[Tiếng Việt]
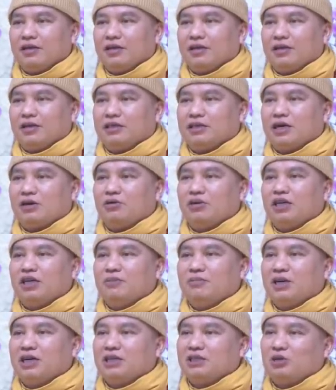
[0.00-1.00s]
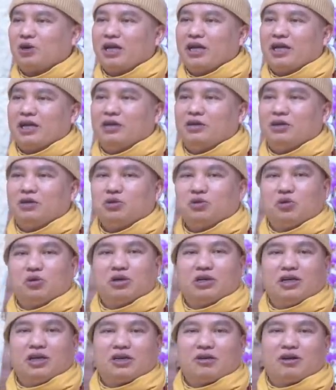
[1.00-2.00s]
thì sau khi mới xoay lại hướng
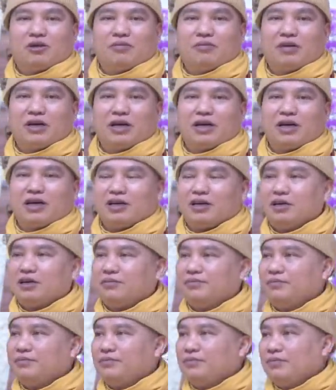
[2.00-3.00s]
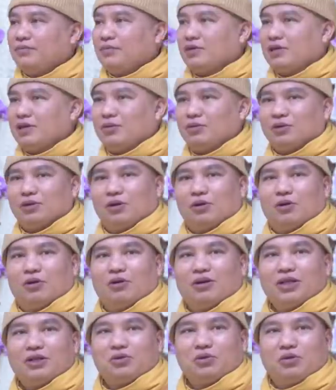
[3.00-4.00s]
chùa được khoảng mà động
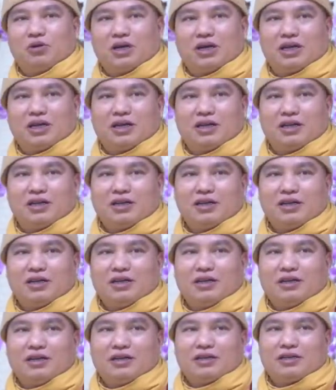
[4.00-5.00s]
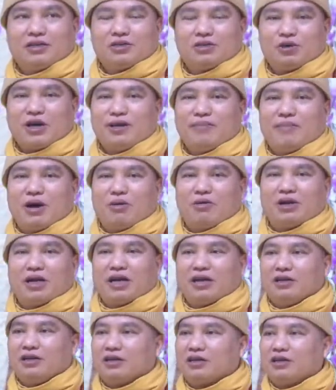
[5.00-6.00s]
thổ chùa xoay móng
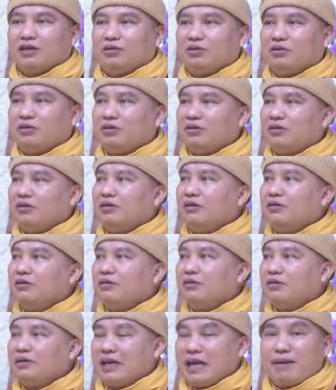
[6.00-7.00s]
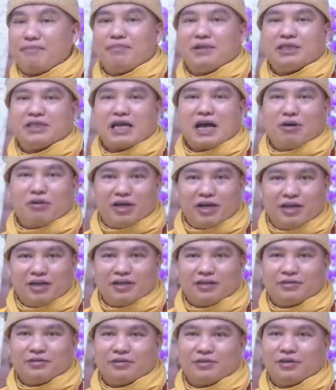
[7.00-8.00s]
lại được đâu rồi năm hay sao ấy
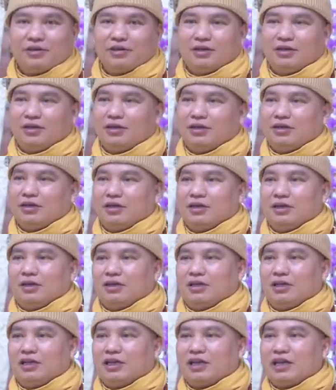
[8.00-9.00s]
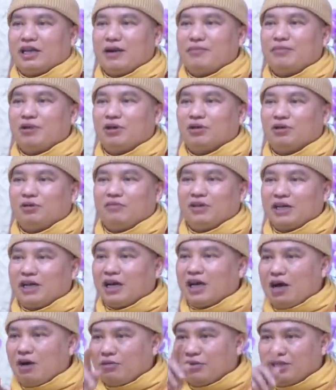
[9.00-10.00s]
thì cái năm đó tôi vẫn
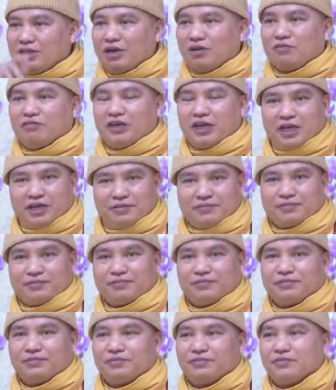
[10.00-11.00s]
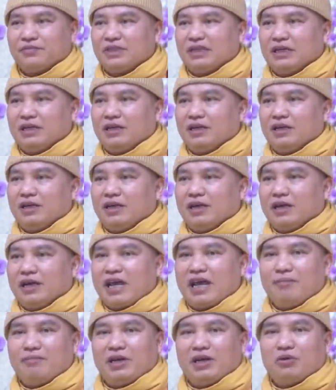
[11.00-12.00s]
đang học ở dưới học viện
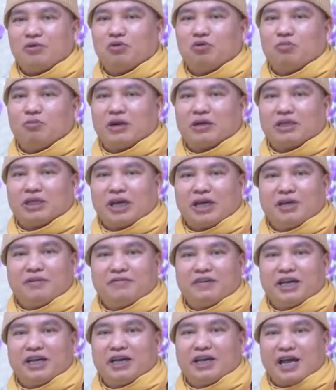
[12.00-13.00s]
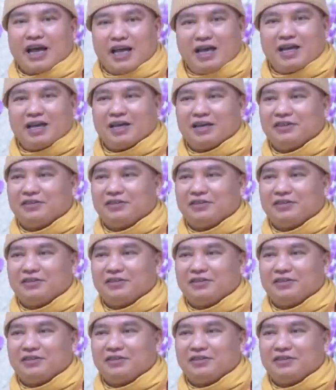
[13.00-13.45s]
nghe mấy cụ bảo thầy về ngay